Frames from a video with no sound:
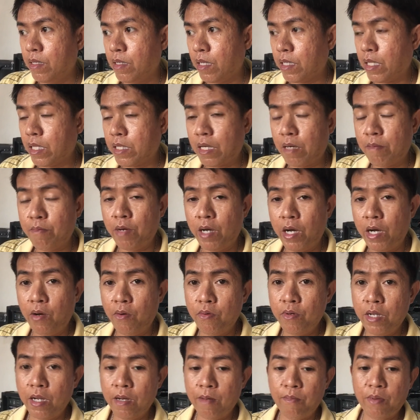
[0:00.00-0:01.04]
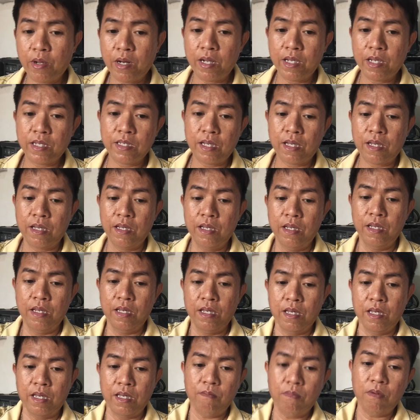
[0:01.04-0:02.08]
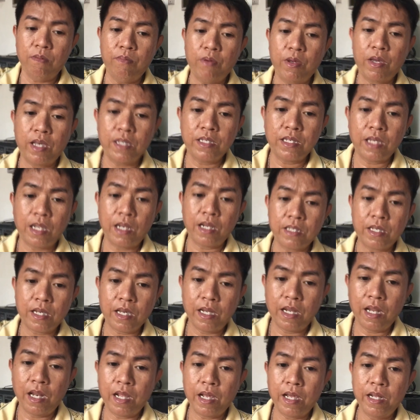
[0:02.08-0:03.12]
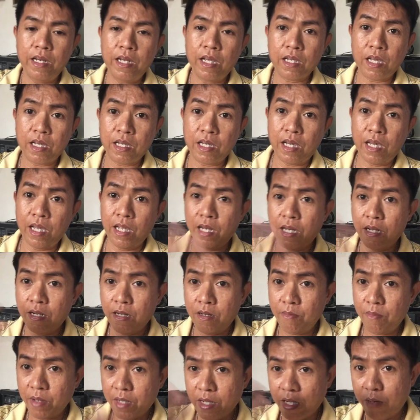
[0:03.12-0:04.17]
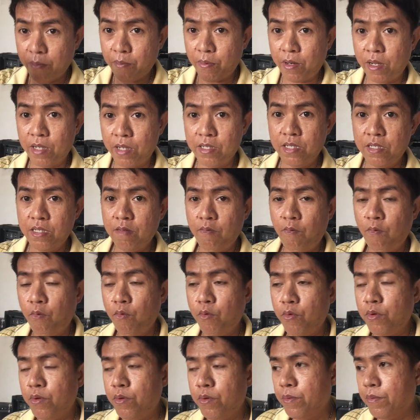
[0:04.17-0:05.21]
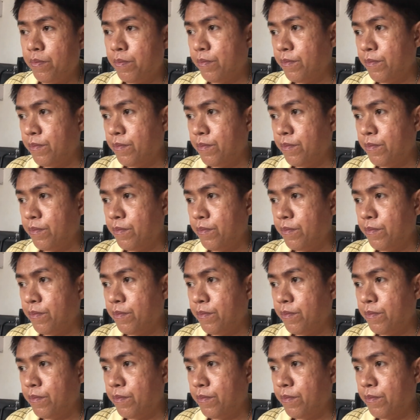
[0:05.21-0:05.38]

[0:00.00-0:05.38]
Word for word: Nagtatrabaho din para sa ibibigay sila sa kanilang anak. Kakain din ng mga processed food.